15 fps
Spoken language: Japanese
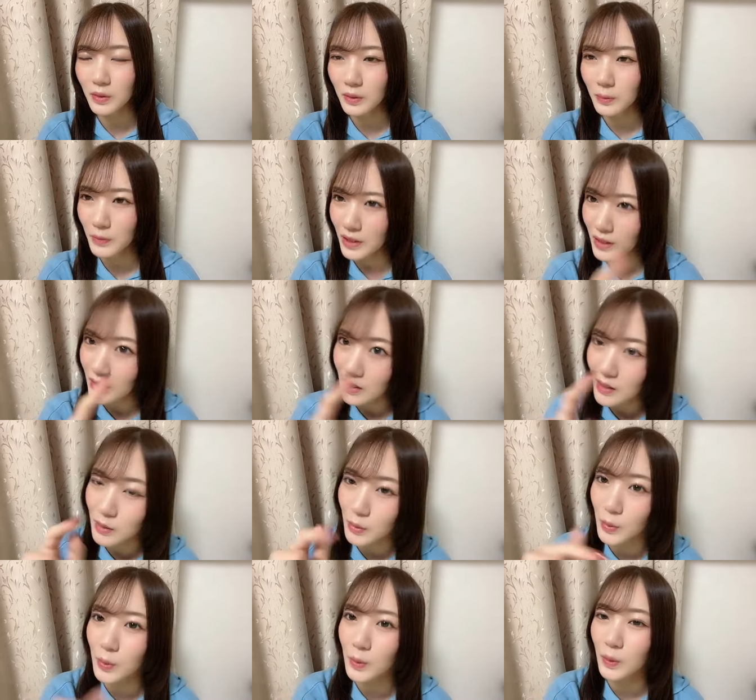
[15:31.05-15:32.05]
みんなでそ
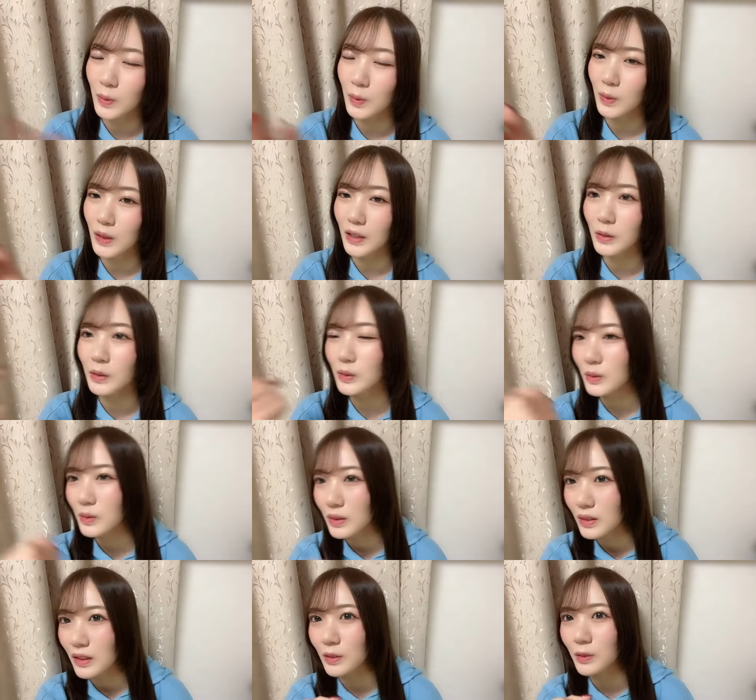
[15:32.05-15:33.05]
こを歩くっ
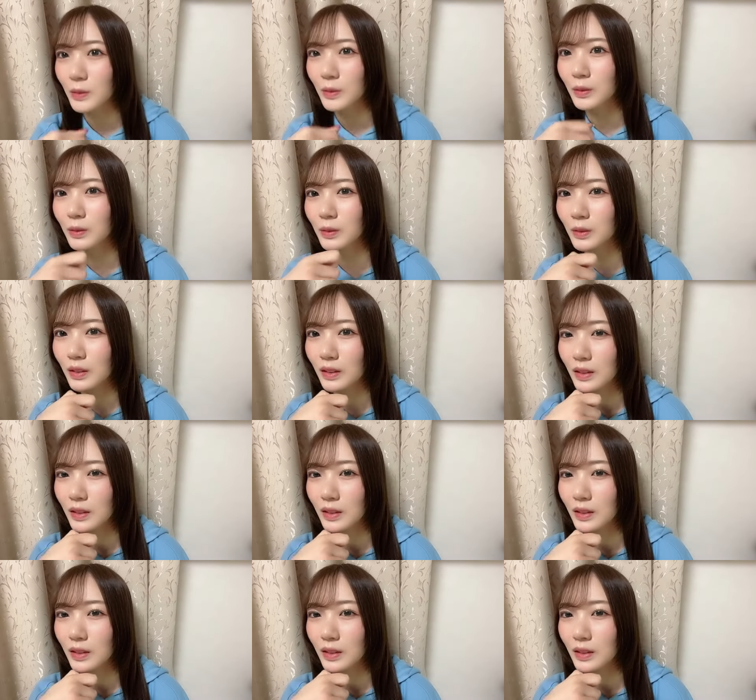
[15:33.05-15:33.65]
ていう